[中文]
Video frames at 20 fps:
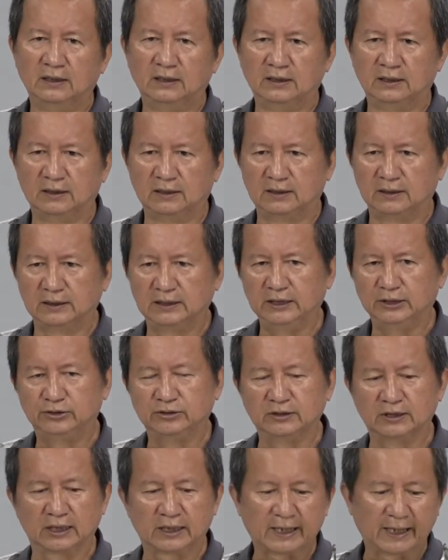啊力
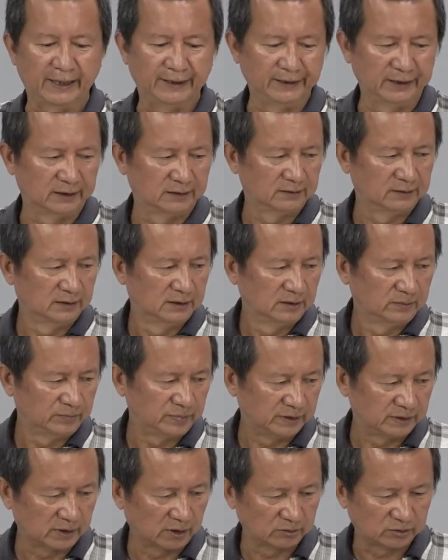矩的概念，
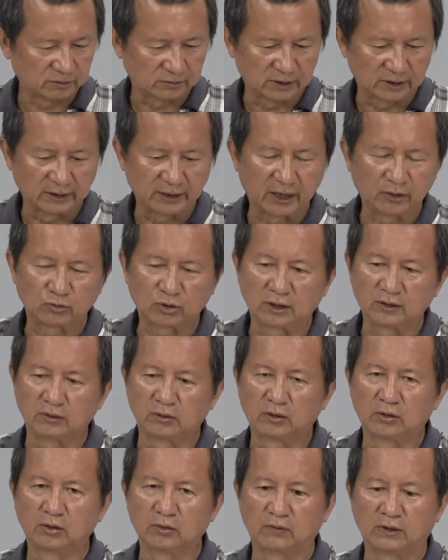比较重的那一端的
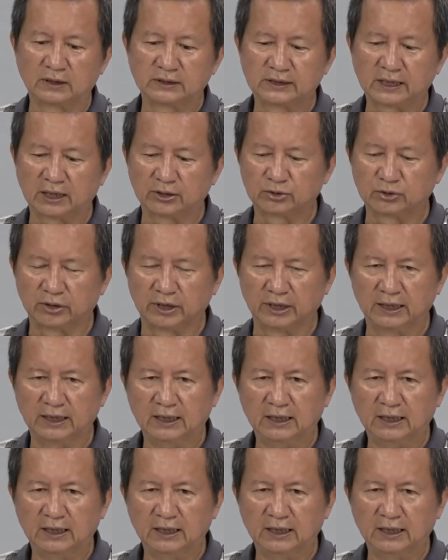话会往下垂。